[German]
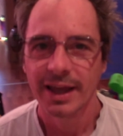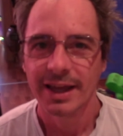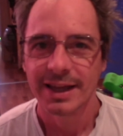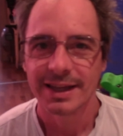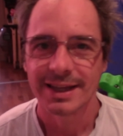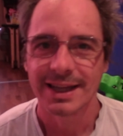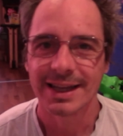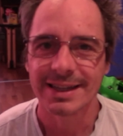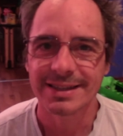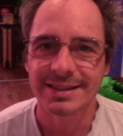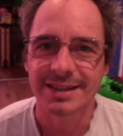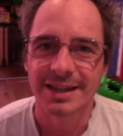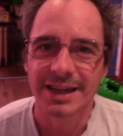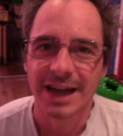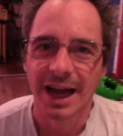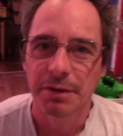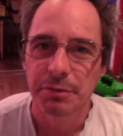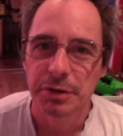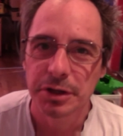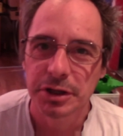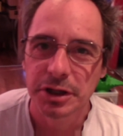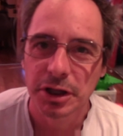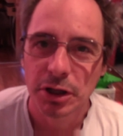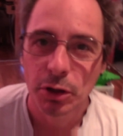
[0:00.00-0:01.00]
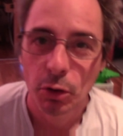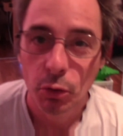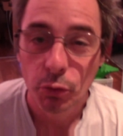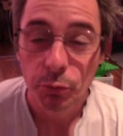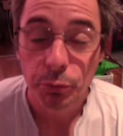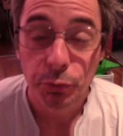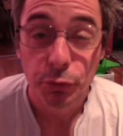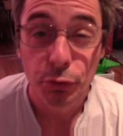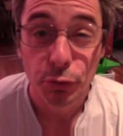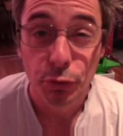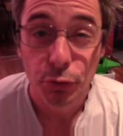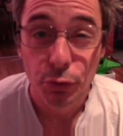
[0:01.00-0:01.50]
Gestern habe ich den Hund
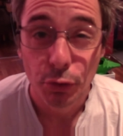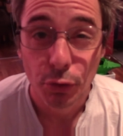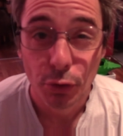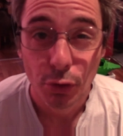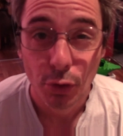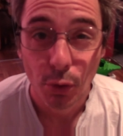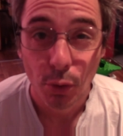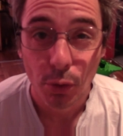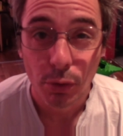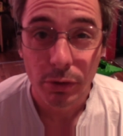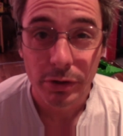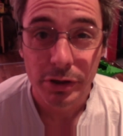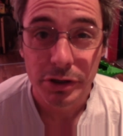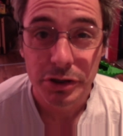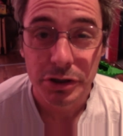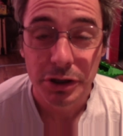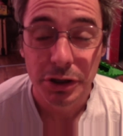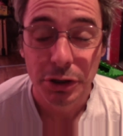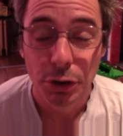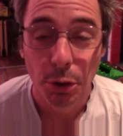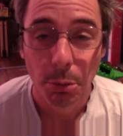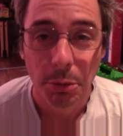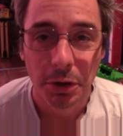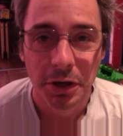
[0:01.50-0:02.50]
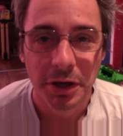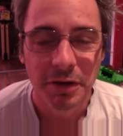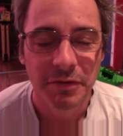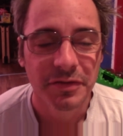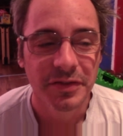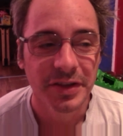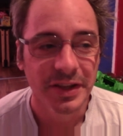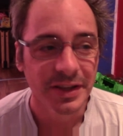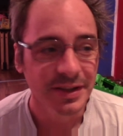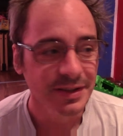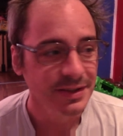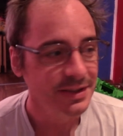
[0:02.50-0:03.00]
psychologisch genommen. Ihr
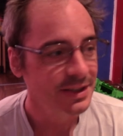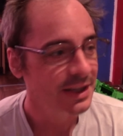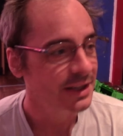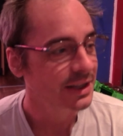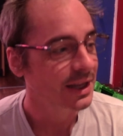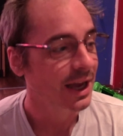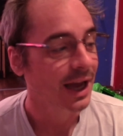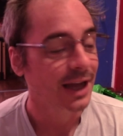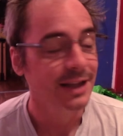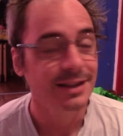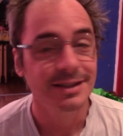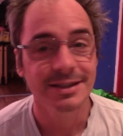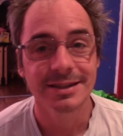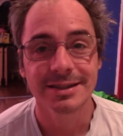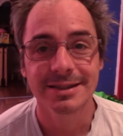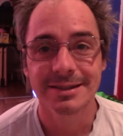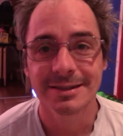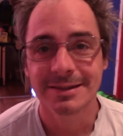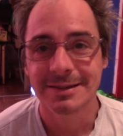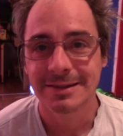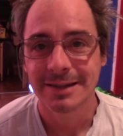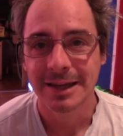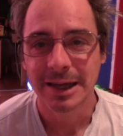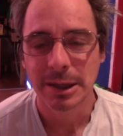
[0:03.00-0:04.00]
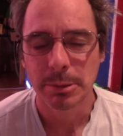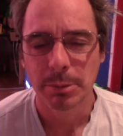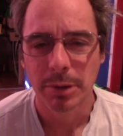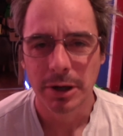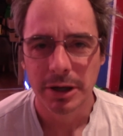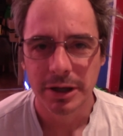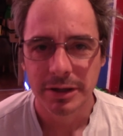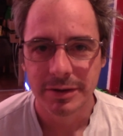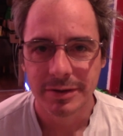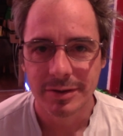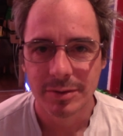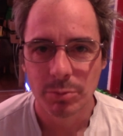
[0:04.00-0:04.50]
wisst ja, der hat dieses Thema
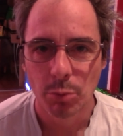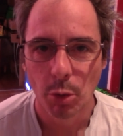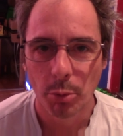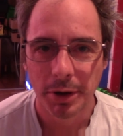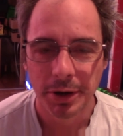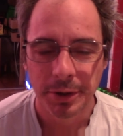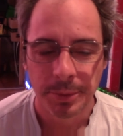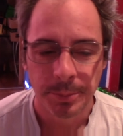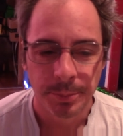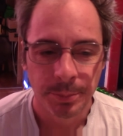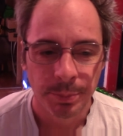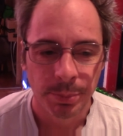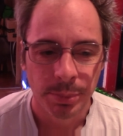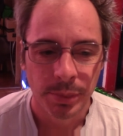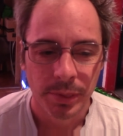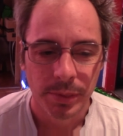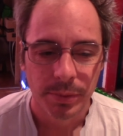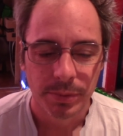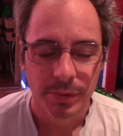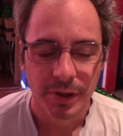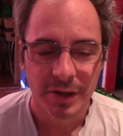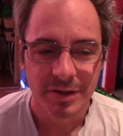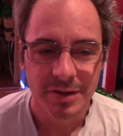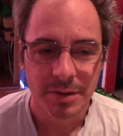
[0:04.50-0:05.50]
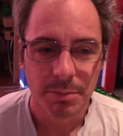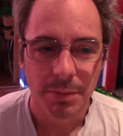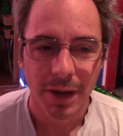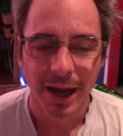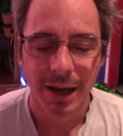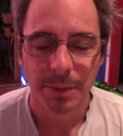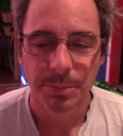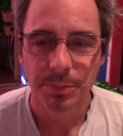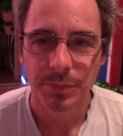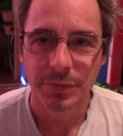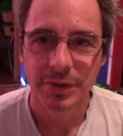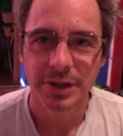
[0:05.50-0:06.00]
jetzt im Moment, das am
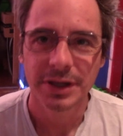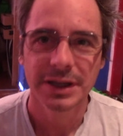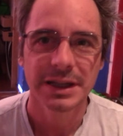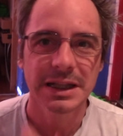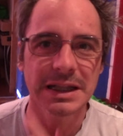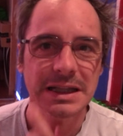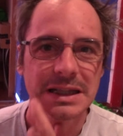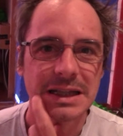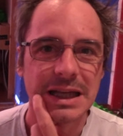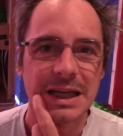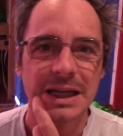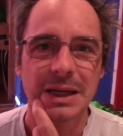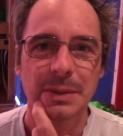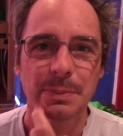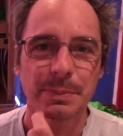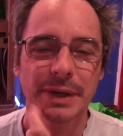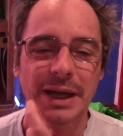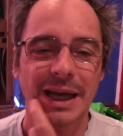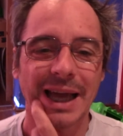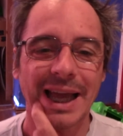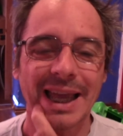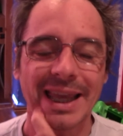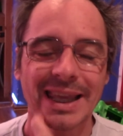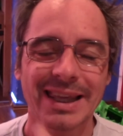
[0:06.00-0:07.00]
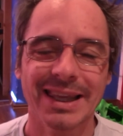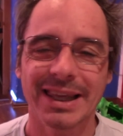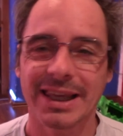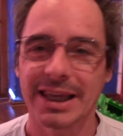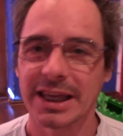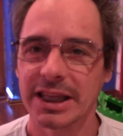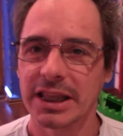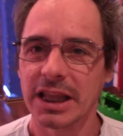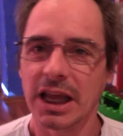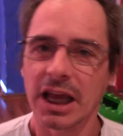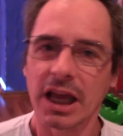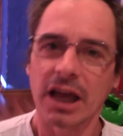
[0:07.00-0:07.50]
Abend nicht in seinen Bereich
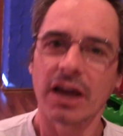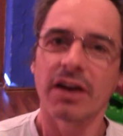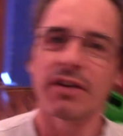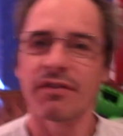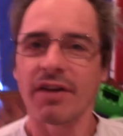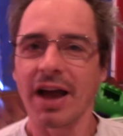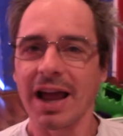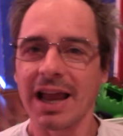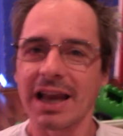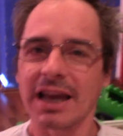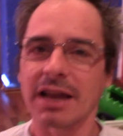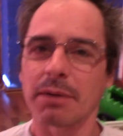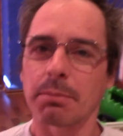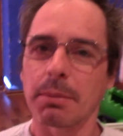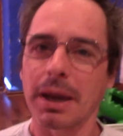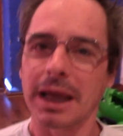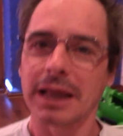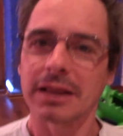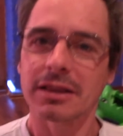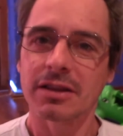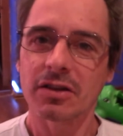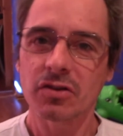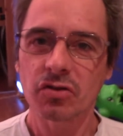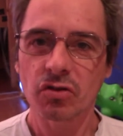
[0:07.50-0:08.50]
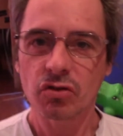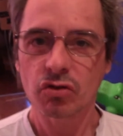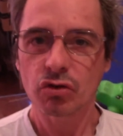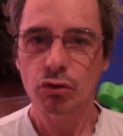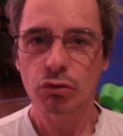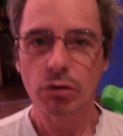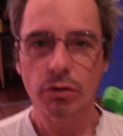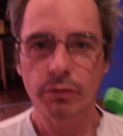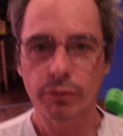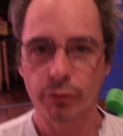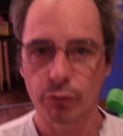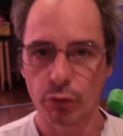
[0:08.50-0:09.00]
geht, weil er meint, dass er sich
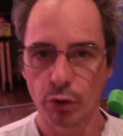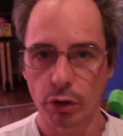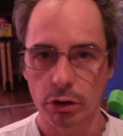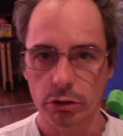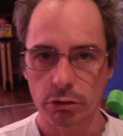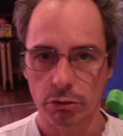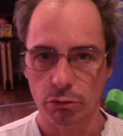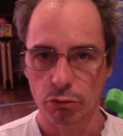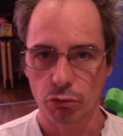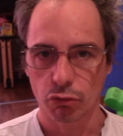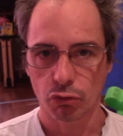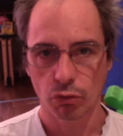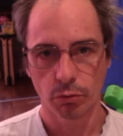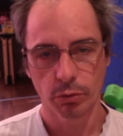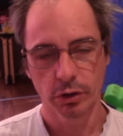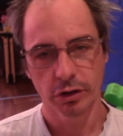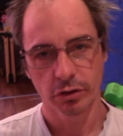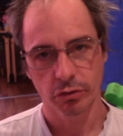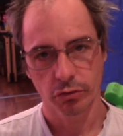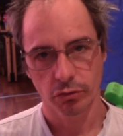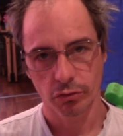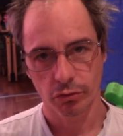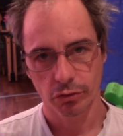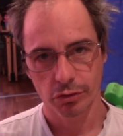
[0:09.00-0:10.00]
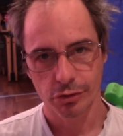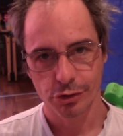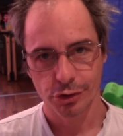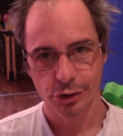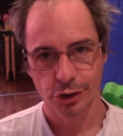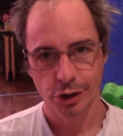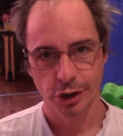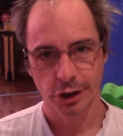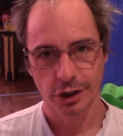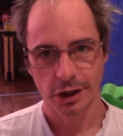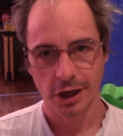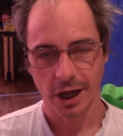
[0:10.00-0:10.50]
dort fürchtet. Zumindest
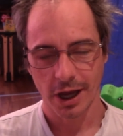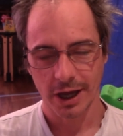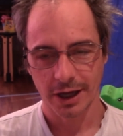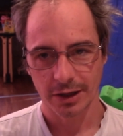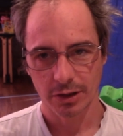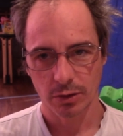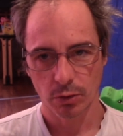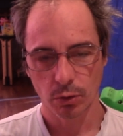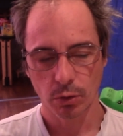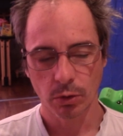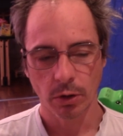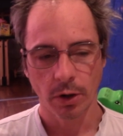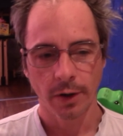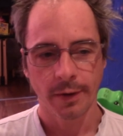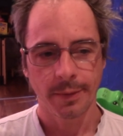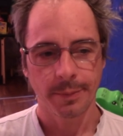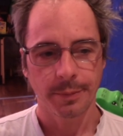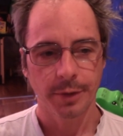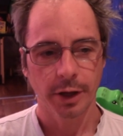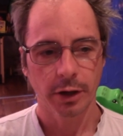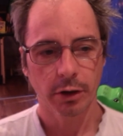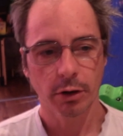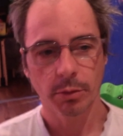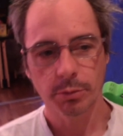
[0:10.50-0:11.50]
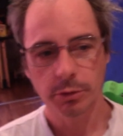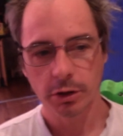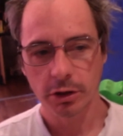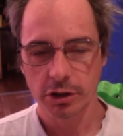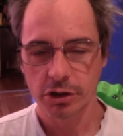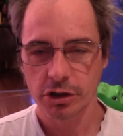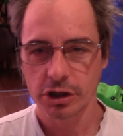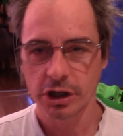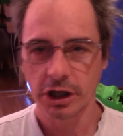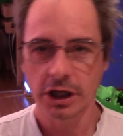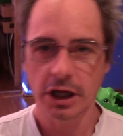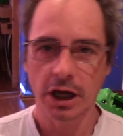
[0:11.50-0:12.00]
entsteht der Eindruck. Dann kommt er die
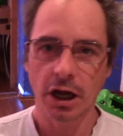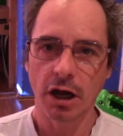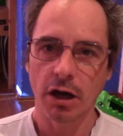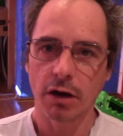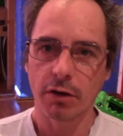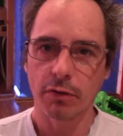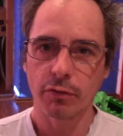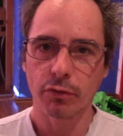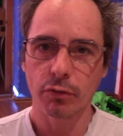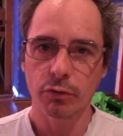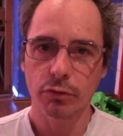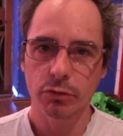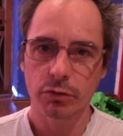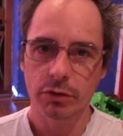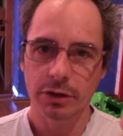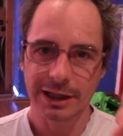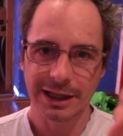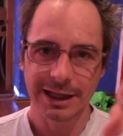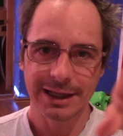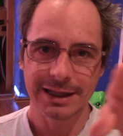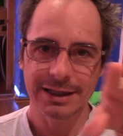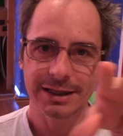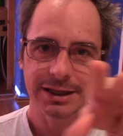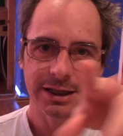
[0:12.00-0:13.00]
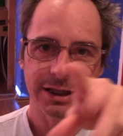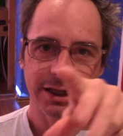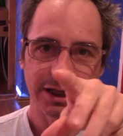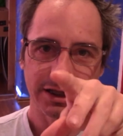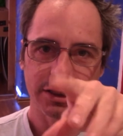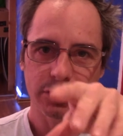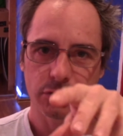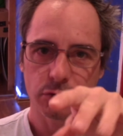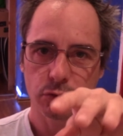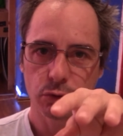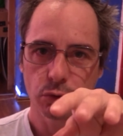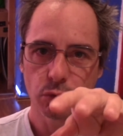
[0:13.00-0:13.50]
Stiege rauf und lehnt sich
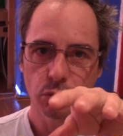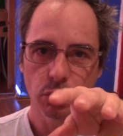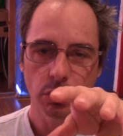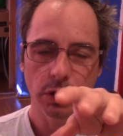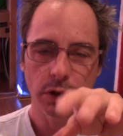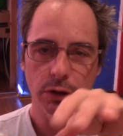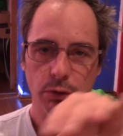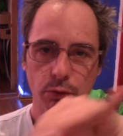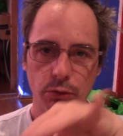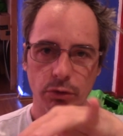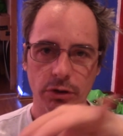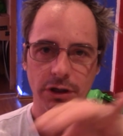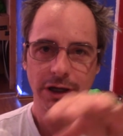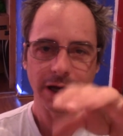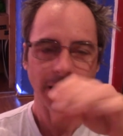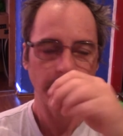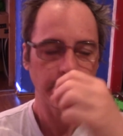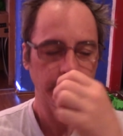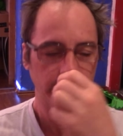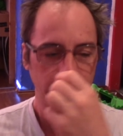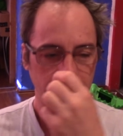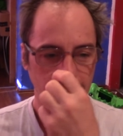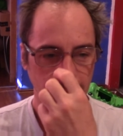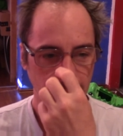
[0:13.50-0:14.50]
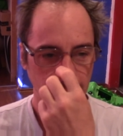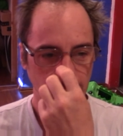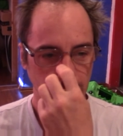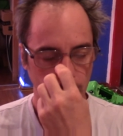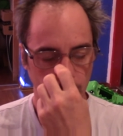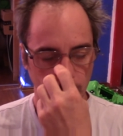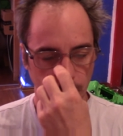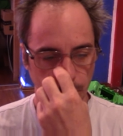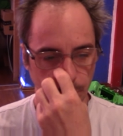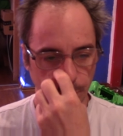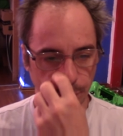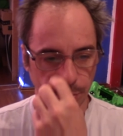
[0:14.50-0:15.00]
ans Türl und klappert da
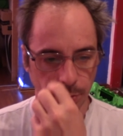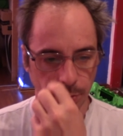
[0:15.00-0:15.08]
herum.